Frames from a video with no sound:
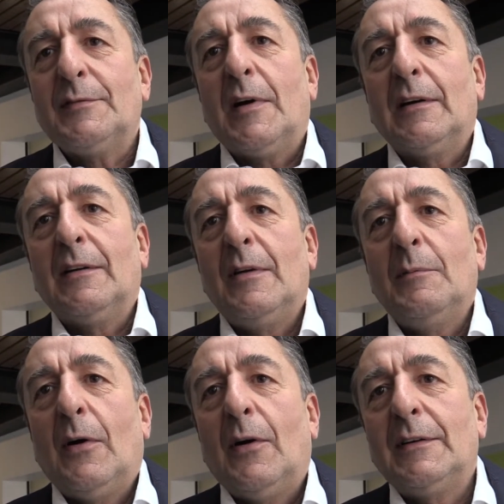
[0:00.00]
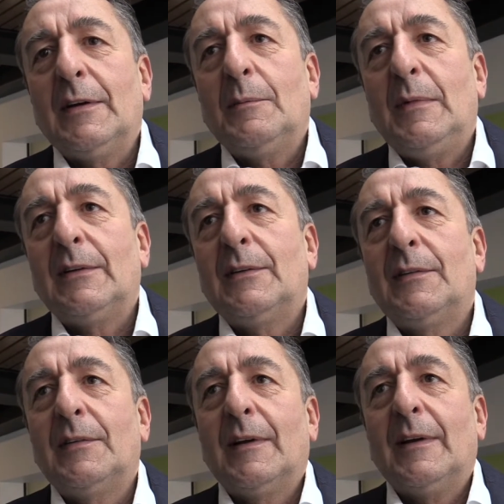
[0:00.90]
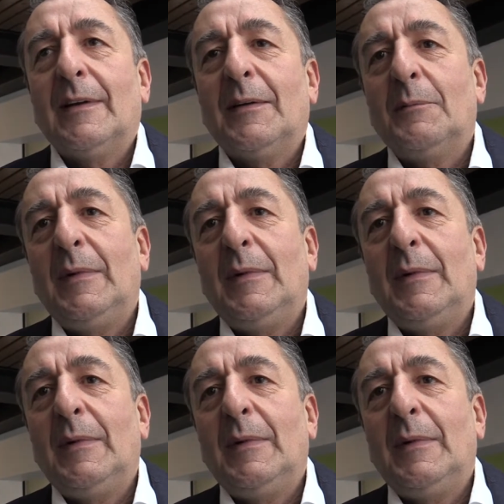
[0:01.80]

Frage, wie man heute mit äh,